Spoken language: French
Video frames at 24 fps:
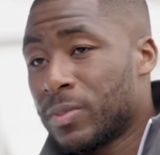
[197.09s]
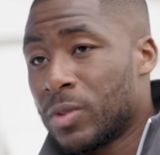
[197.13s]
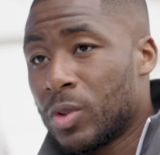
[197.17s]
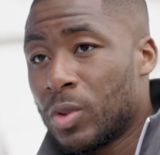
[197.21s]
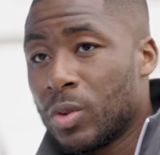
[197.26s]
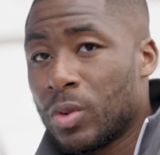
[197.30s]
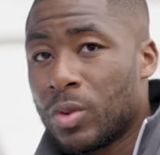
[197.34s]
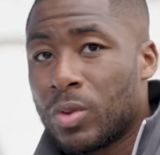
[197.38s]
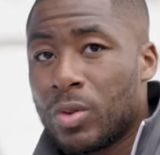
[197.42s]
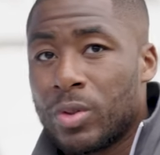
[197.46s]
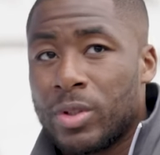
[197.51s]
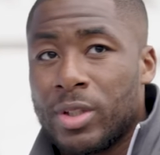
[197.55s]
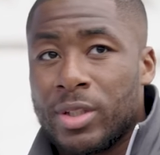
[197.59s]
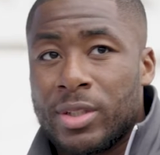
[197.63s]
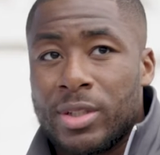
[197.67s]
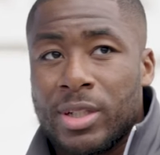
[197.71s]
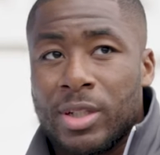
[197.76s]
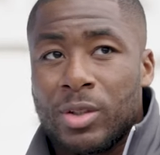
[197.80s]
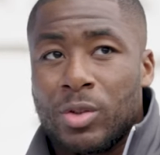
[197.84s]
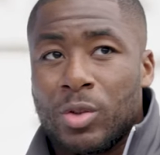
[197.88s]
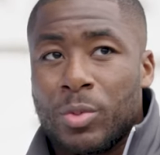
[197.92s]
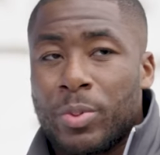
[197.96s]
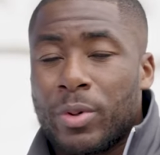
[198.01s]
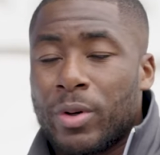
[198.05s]
Donc on
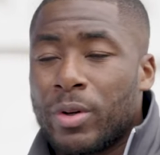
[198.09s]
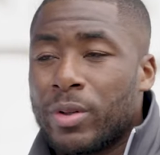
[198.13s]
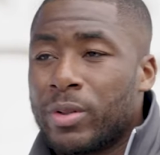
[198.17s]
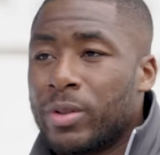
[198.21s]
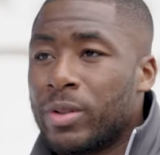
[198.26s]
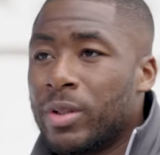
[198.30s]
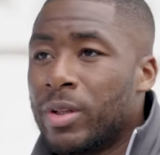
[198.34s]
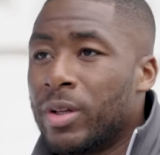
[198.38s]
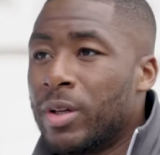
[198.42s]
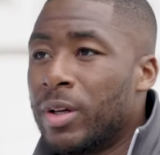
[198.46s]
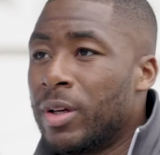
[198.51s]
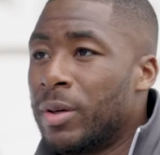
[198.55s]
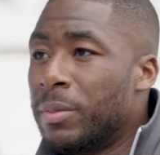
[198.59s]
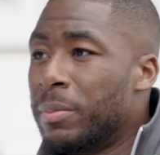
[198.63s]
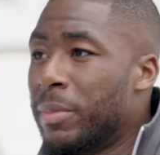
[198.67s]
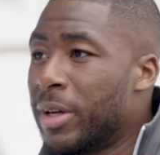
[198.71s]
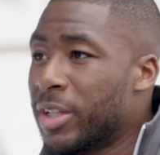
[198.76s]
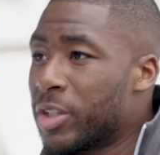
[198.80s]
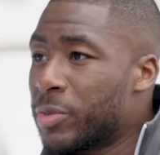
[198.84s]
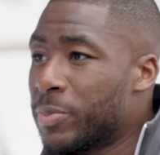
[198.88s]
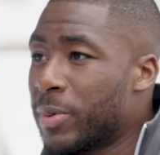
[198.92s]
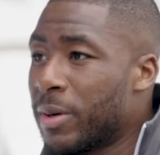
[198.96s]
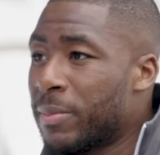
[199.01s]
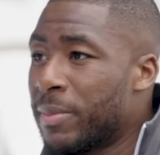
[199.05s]
essaye de prendre euh,
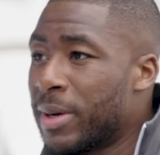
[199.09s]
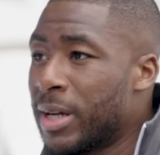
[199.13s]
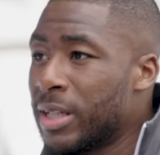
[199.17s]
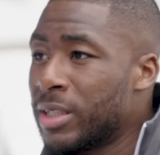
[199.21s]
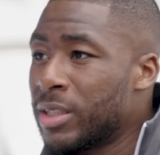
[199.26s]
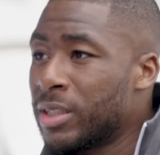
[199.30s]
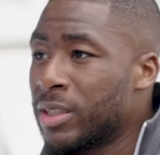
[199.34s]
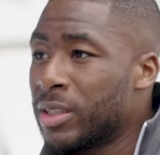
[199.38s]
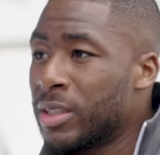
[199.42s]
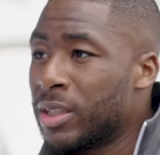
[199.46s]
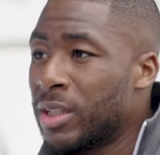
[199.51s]
match par match